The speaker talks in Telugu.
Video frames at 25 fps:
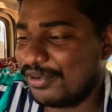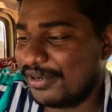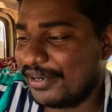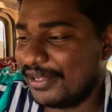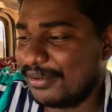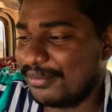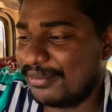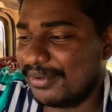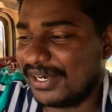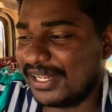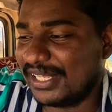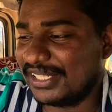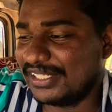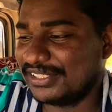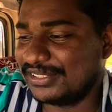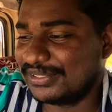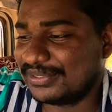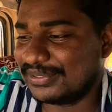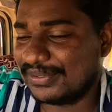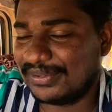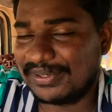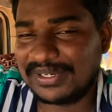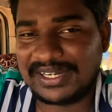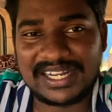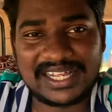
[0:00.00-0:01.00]
బోడా బోడా
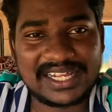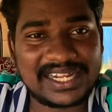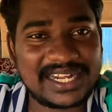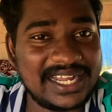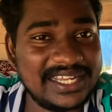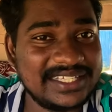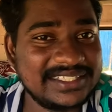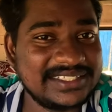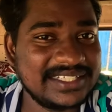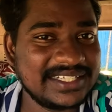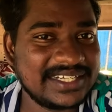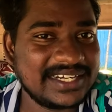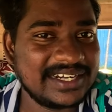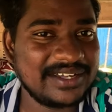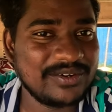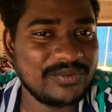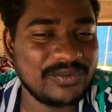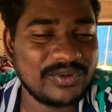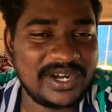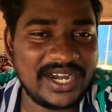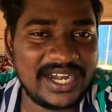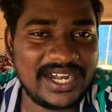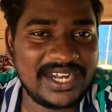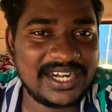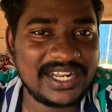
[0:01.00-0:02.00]
తీసుకోవాలా అయితే ఇక్కడ
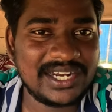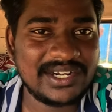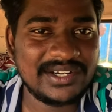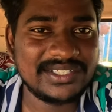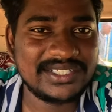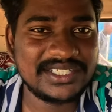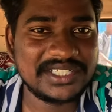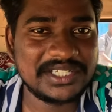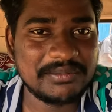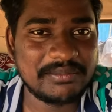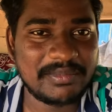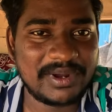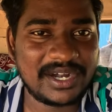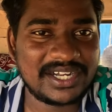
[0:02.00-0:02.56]
ఉగాండాలో దీన్ని